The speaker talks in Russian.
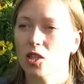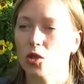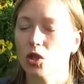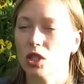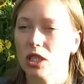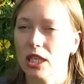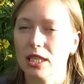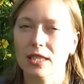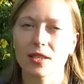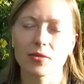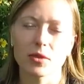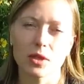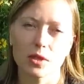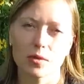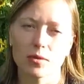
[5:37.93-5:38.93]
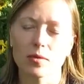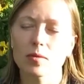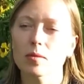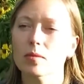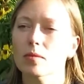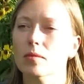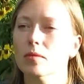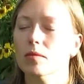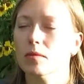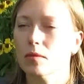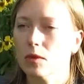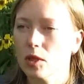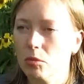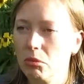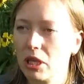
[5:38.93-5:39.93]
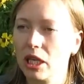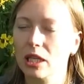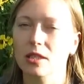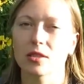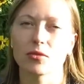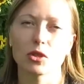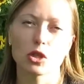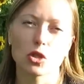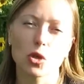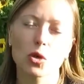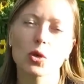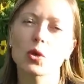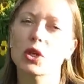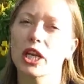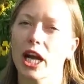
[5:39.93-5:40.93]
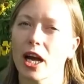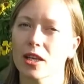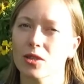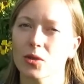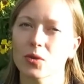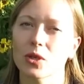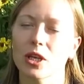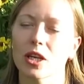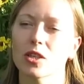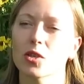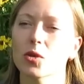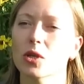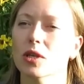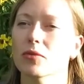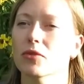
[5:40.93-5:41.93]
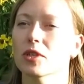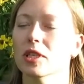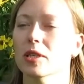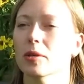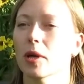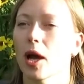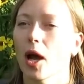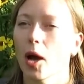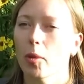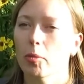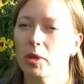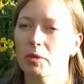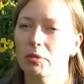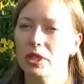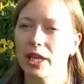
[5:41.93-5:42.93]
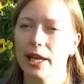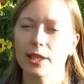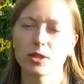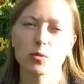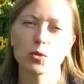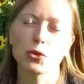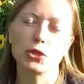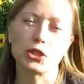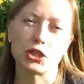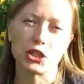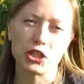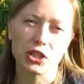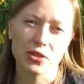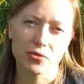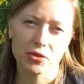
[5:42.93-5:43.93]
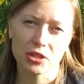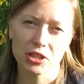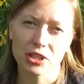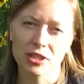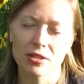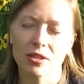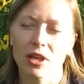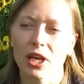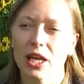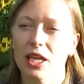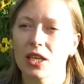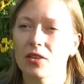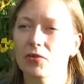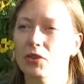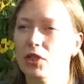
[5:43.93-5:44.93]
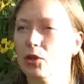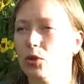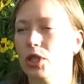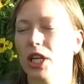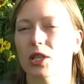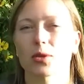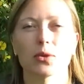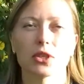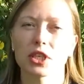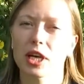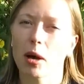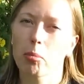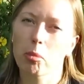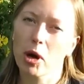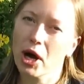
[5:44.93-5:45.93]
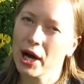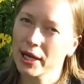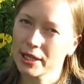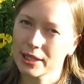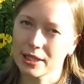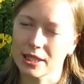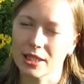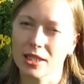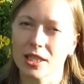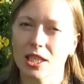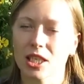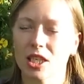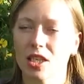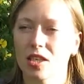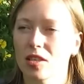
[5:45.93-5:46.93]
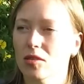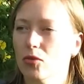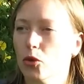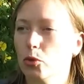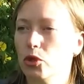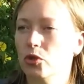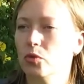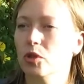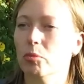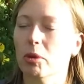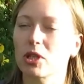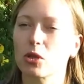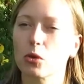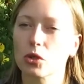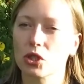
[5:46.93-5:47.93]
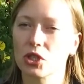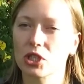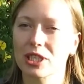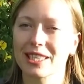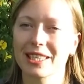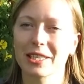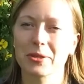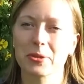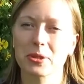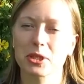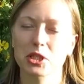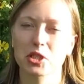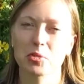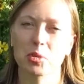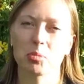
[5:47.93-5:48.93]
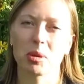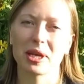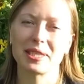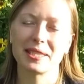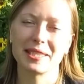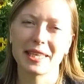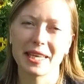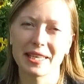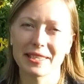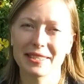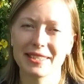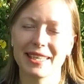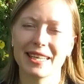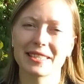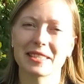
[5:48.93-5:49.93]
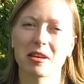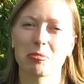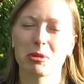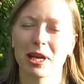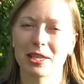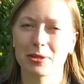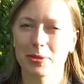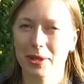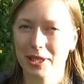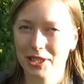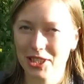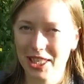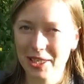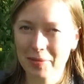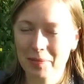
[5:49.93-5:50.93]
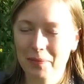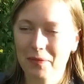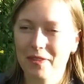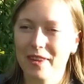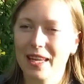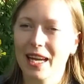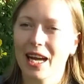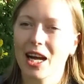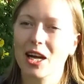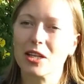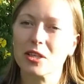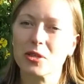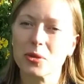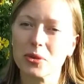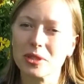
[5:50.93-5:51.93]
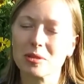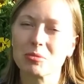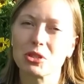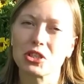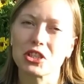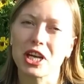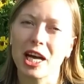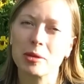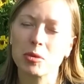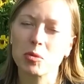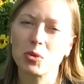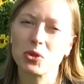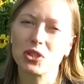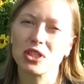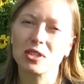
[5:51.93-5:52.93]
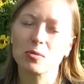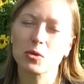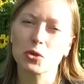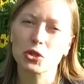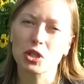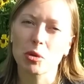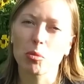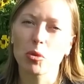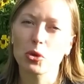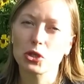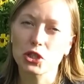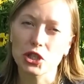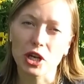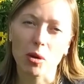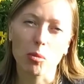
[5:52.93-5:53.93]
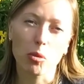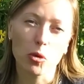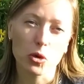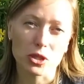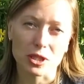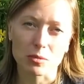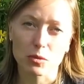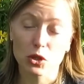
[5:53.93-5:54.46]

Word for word: То есть, если вы имеете высокую грядку, на которой вы применяете мульчирование, и вы эту грядку не копаете, и, в общем-то, подходите к ней только, чтобы посеять или собрать урожай, то с мешками будет немножко больше работы.